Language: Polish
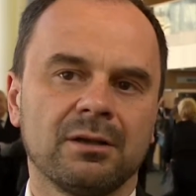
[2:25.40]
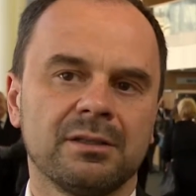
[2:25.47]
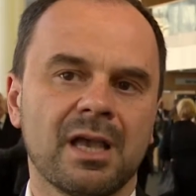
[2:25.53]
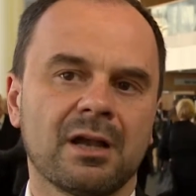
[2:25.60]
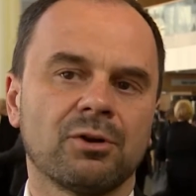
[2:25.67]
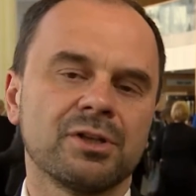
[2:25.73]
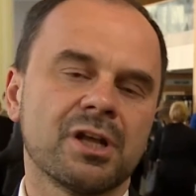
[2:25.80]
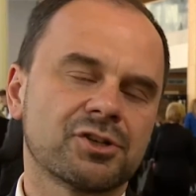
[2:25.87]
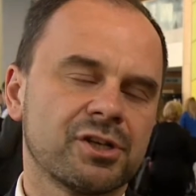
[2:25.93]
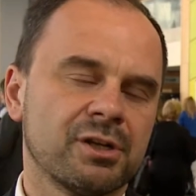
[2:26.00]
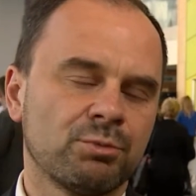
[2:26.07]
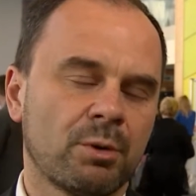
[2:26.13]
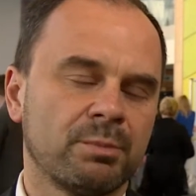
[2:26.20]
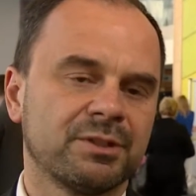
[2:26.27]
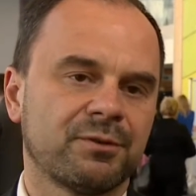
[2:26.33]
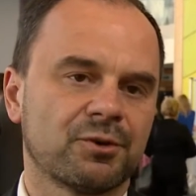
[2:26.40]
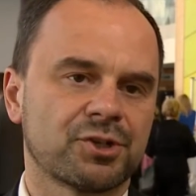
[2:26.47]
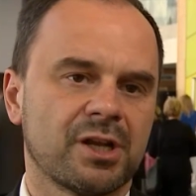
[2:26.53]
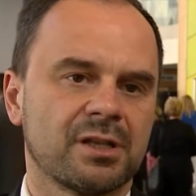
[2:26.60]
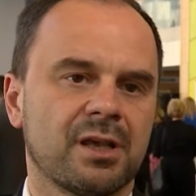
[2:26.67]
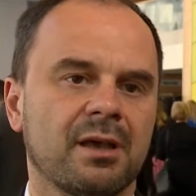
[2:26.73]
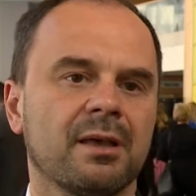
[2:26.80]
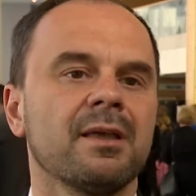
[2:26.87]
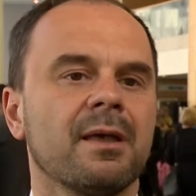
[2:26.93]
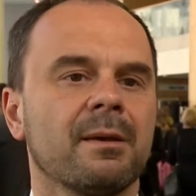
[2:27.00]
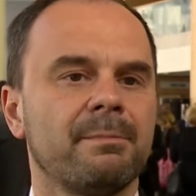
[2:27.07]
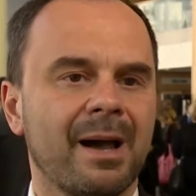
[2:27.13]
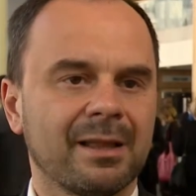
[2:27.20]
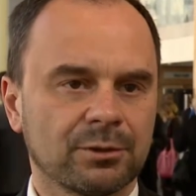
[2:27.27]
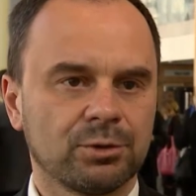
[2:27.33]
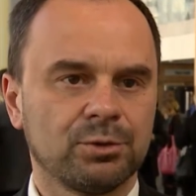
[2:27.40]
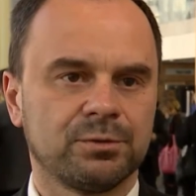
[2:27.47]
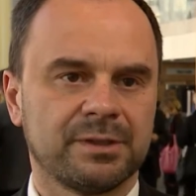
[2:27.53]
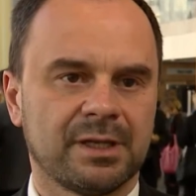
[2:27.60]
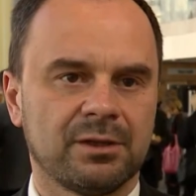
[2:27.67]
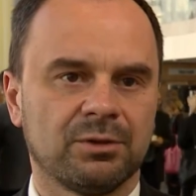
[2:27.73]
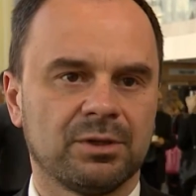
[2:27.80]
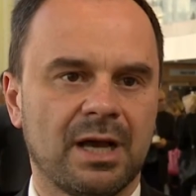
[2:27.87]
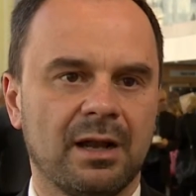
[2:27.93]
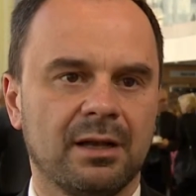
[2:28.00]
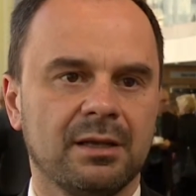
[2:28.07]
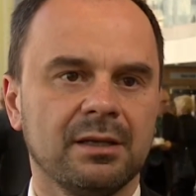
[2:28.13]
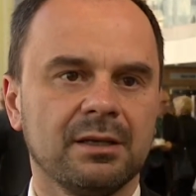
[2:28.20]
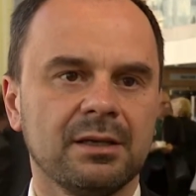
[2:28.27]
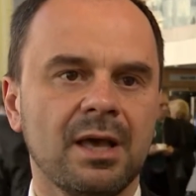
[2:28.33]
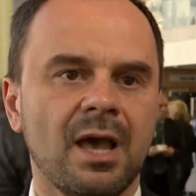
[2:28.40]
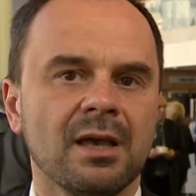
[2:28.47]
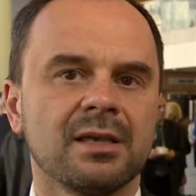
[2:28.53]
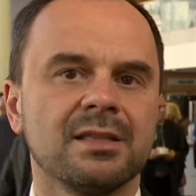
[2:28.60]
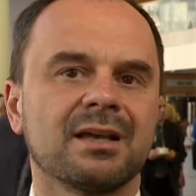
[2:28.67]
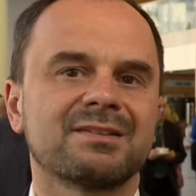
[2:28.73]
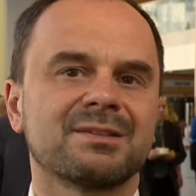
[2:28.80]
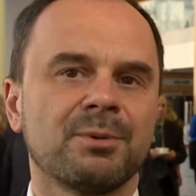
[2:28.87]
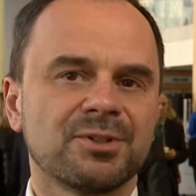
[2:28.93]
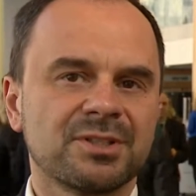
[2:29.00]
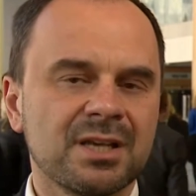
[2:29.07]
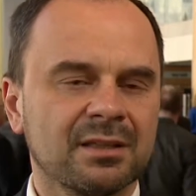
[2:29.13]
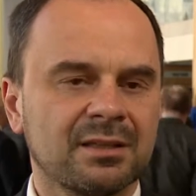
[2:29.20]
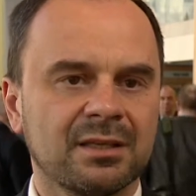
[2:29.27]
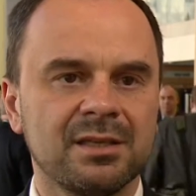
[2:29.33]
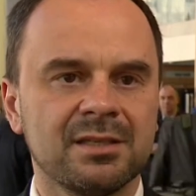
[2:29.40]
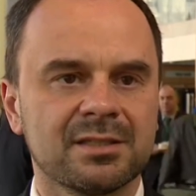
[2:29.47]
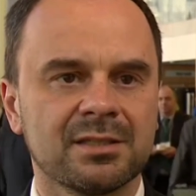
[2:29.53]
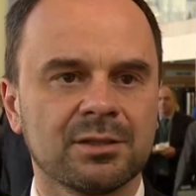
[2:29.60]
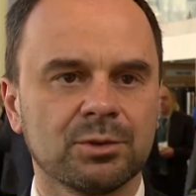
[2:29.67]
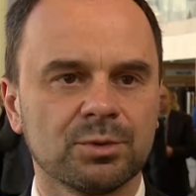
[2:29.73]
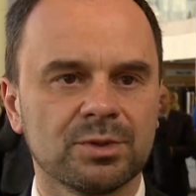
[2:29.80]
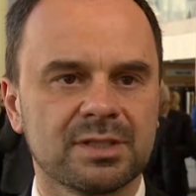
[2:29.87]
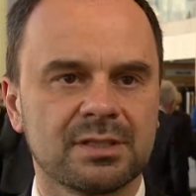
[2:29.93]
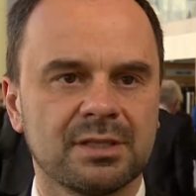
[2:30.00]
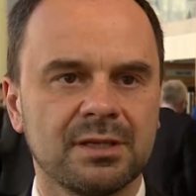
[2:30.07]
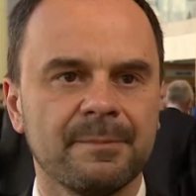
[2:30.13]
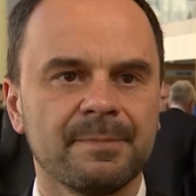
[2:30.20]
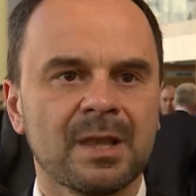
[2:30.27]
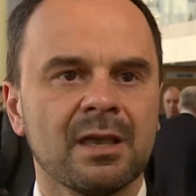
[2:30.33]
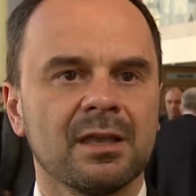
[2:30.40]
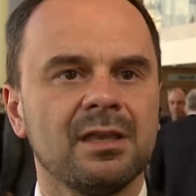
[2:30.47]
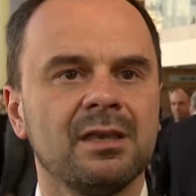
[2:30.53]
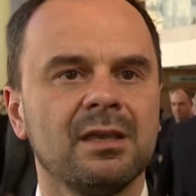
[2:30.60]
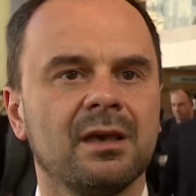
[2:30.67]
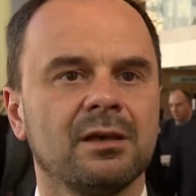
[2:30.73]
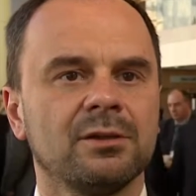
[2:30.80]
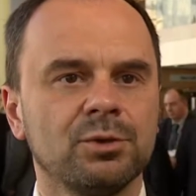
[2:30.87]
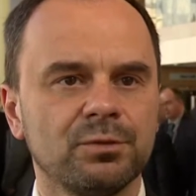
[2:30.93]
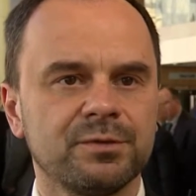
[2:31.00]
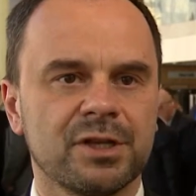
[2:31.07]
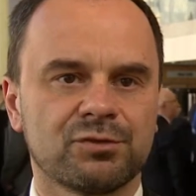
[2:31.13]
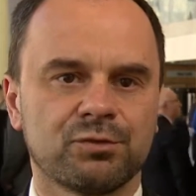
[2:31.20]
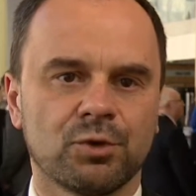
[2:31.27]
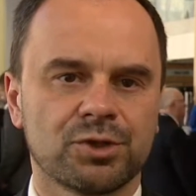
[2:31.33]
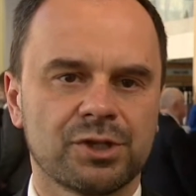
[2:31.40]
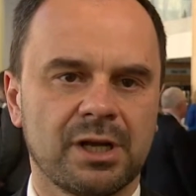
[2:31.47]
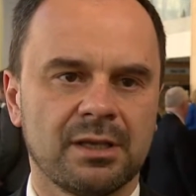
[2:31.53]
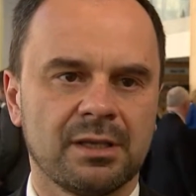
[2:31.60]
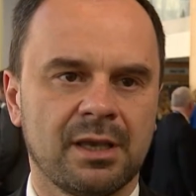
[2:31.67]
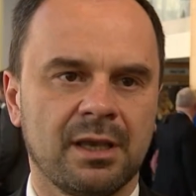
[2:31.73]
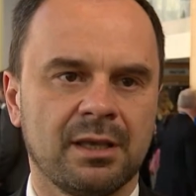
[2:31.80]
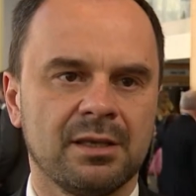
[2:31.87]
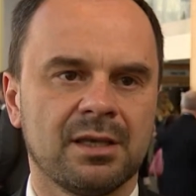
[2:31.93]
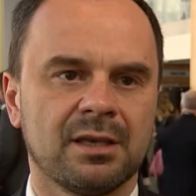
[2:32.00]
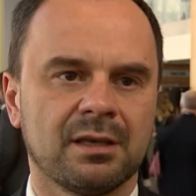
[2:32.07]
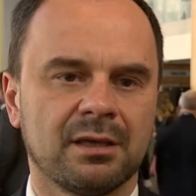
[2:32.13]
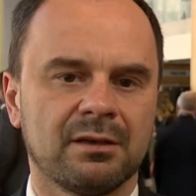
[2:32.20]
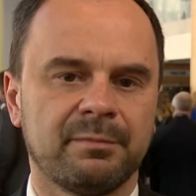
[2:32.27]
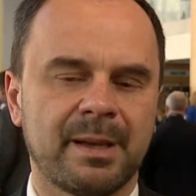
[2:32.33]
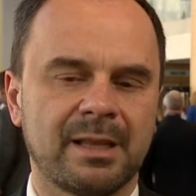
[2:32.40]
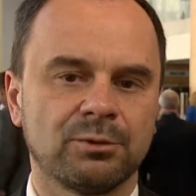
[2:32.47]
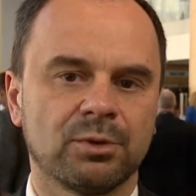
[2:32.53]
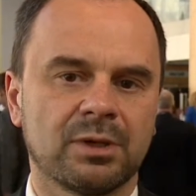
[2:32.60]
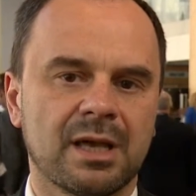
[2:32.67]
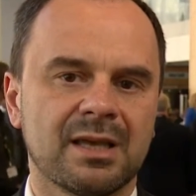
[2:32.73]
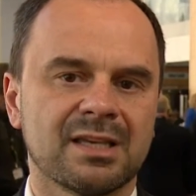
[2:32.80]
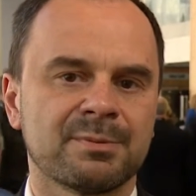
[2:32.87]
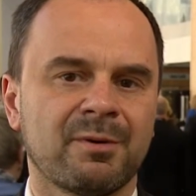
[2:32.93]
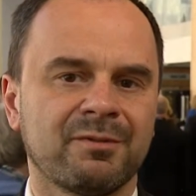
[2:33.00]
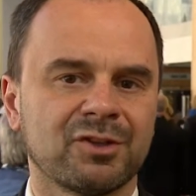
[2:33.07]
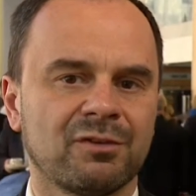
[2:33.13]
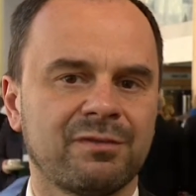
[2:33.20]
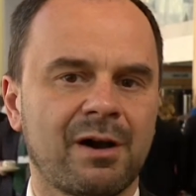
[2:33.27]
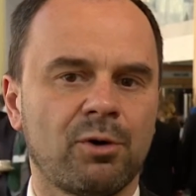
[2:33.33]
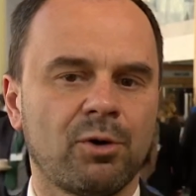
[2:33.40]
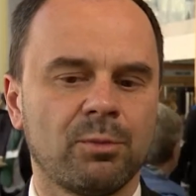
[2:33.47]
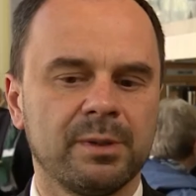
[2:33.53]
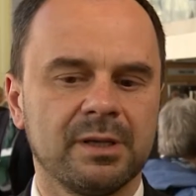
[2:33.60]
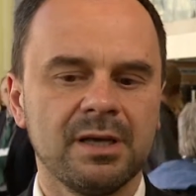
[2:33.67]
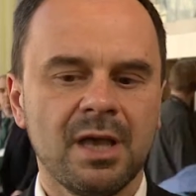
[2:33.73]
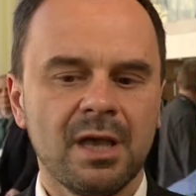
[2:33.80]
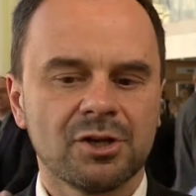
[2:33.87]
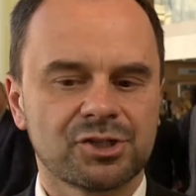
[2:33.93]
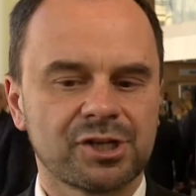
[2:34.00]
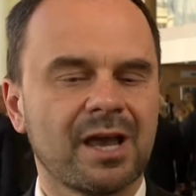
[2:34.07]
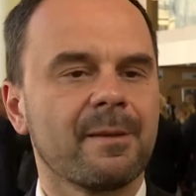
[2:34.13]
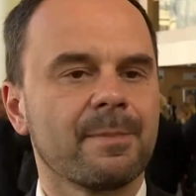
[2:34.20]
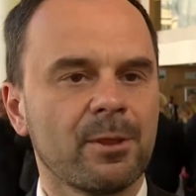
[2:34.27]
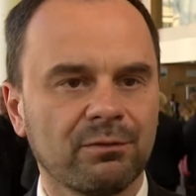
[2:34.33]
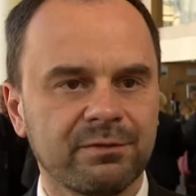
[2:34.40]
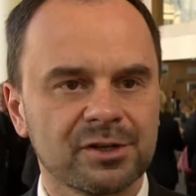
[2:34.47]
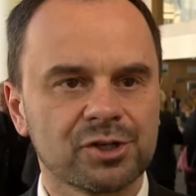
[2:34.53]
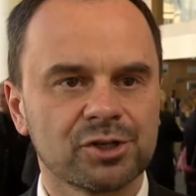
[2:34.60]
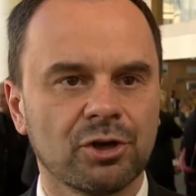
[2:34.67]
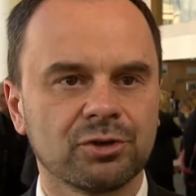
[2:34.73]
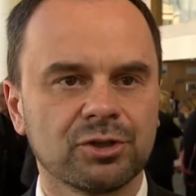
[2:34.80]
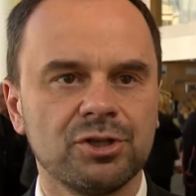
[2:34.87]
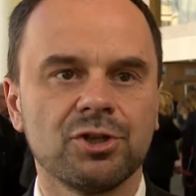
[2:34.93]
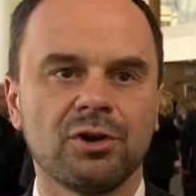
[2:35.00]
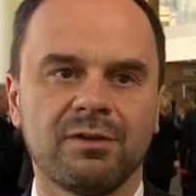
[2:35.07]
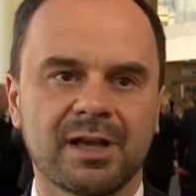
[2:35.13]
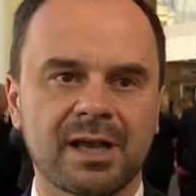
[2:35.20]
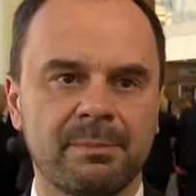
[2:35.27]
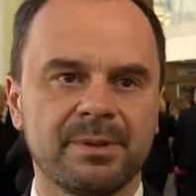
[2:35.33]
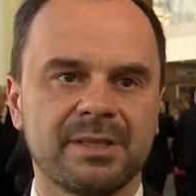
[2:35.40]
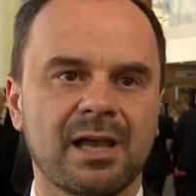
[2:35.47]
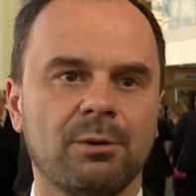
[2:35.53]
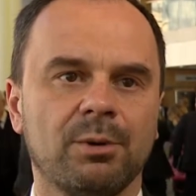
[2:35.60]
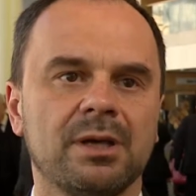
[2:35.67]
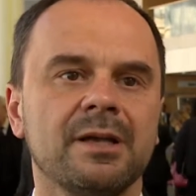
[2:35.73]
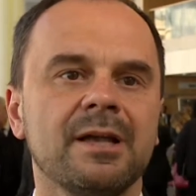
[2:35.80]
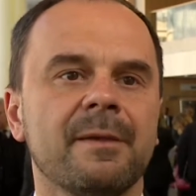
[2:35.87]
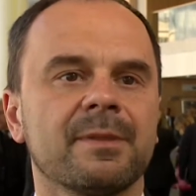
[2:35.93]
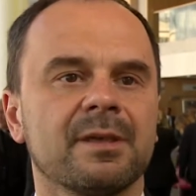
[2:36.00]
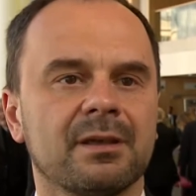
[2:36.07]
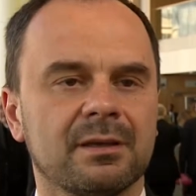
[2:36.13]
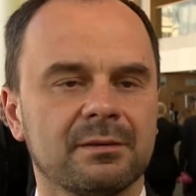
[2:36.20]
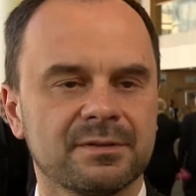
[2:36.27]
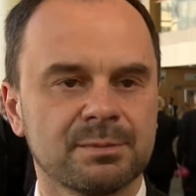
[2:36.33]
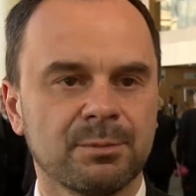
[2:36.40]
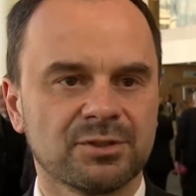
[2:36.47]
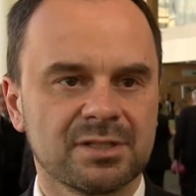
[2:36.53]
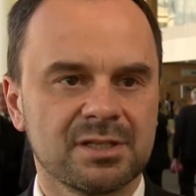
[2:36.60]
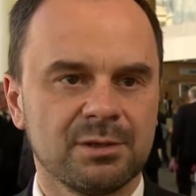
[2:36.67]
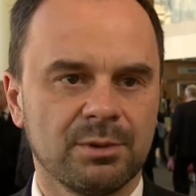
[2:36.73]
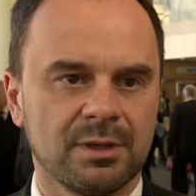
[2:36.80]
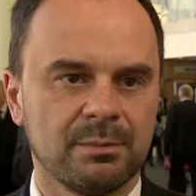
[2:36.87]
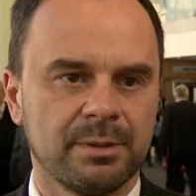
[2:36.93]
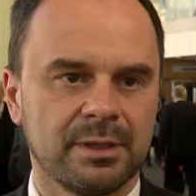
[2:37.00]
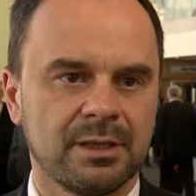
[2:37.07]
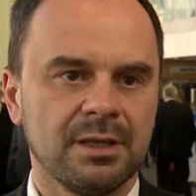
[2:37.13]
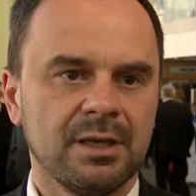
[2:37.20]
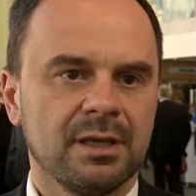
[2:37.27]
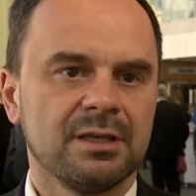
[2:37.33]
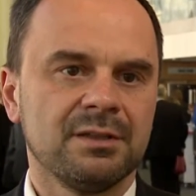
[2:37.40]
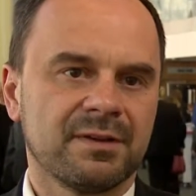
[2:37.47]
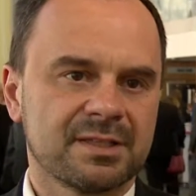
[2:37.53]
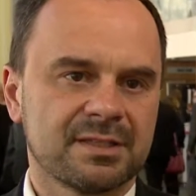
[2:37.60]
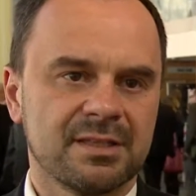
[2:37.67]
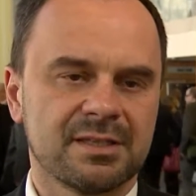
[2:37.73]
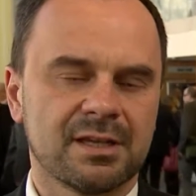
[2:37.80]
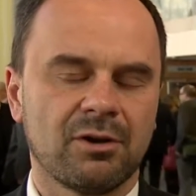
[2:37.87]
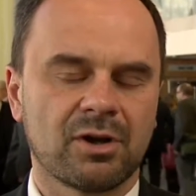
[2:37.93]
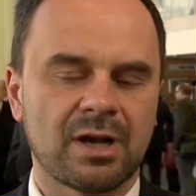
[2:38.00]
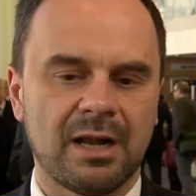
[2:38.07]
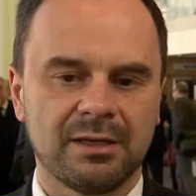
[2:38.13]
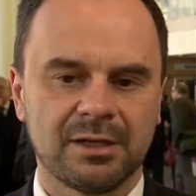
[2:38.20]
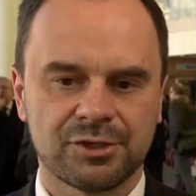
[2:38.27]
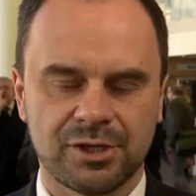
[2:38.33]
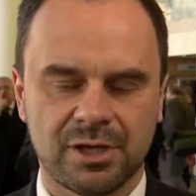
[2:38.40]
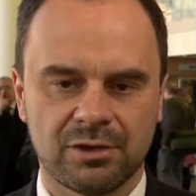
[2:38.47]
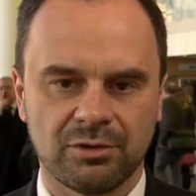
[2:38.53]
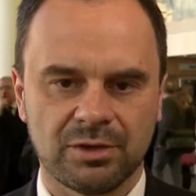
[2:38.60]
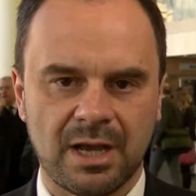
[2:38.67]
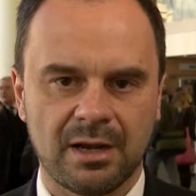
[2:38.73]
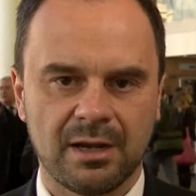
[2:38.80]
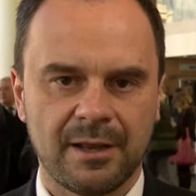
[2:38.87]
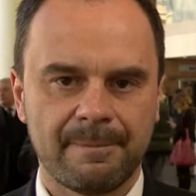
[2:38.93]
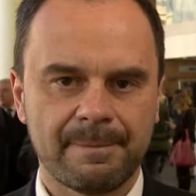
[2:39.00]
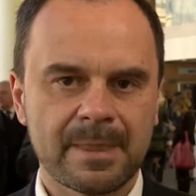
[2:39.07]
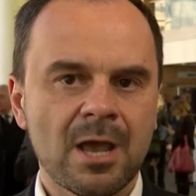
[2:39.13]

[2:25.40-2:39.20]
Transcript: niekonieczne byłoby tworzenie banków regionalnych. Jednak wzmocnienie tych instytucji i również włączenie ich e, w plan Junckera spowodowałoby, że nowe środki, nowe kapitały e, wzmocniłyby inwestycje lokalne czy regionalne.